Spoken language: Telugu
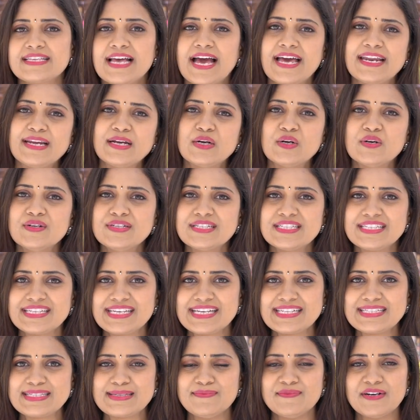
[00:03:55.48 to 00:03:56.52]
సారీ కోడ్
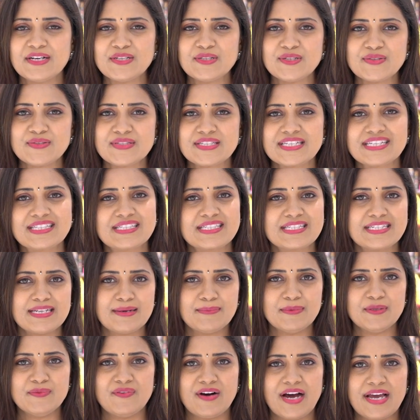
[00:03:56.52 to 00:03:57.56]
సిఎస్ఎం వన్ టూ సిక్స్
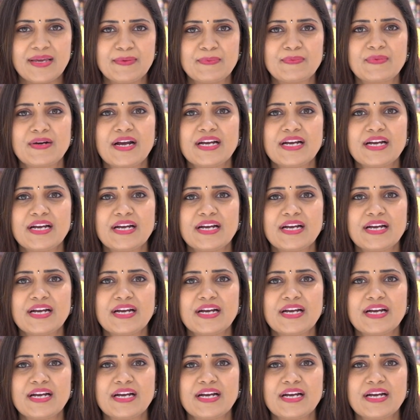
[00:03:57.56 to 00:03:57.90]
డబల్ ఫైవ్